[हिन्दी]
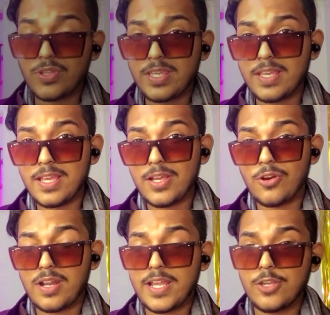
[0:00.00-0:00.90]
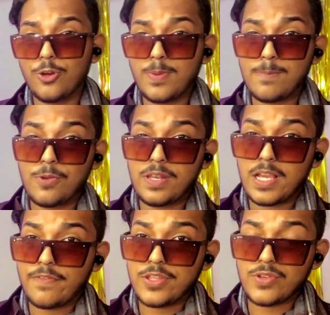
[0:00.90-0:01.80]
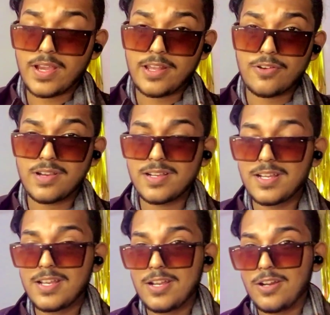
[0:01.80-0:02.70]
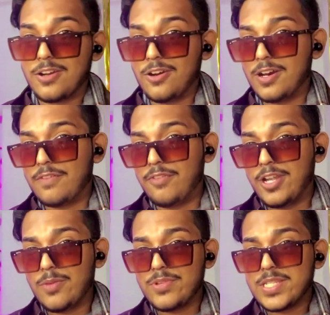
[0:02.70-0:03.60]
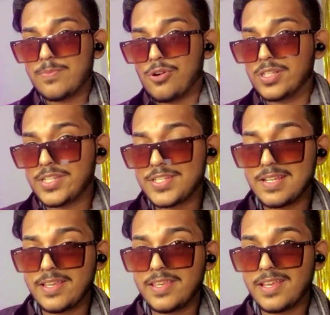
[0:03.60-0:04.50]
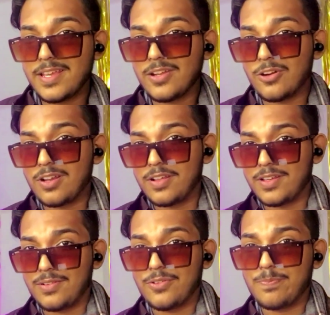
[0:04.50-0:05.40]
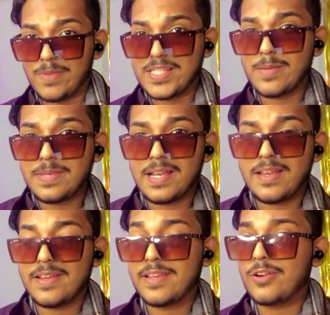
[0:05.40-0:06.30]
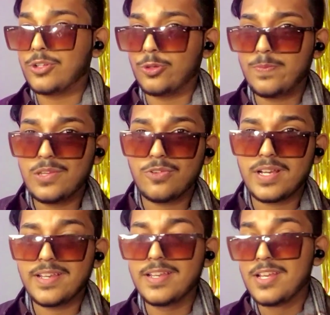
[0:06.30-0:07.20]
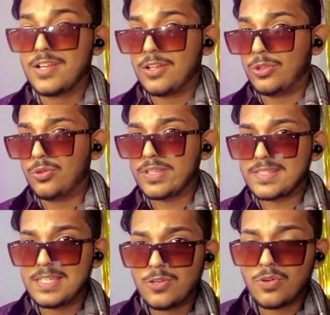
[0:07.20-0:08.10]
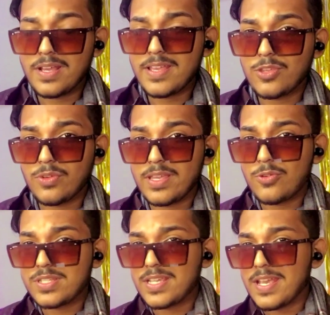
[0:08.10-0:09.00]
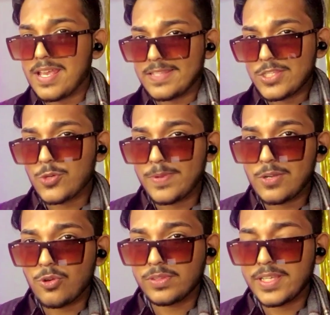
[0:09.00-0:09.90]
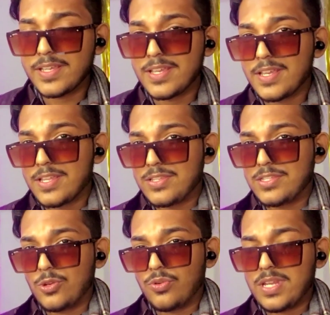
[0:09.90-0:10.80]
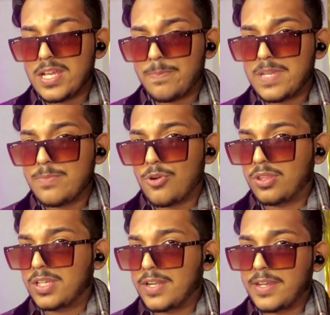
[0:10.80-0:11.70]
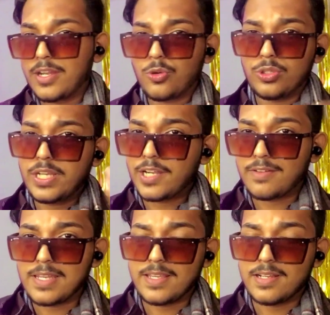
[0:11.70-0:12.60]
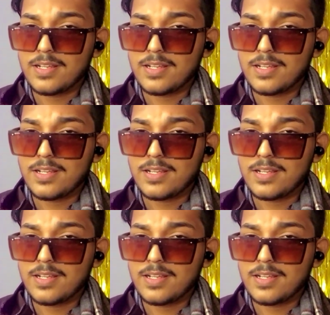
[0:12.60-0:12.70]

चुकी है और आई होप आप लोगों ने काफ़ी इन्जॉय करा होगा और वीडियो मुझे बहुत अच्छी लगी है और मज़ा भी आया है और दुख भी हुआ है दुख इसलिए हुआ है क्योंकि कुछ ये ऐसे स्टूपिड लोग थे जिन्होंने अपनी मौत का टिकट खुद ही कटवा लिया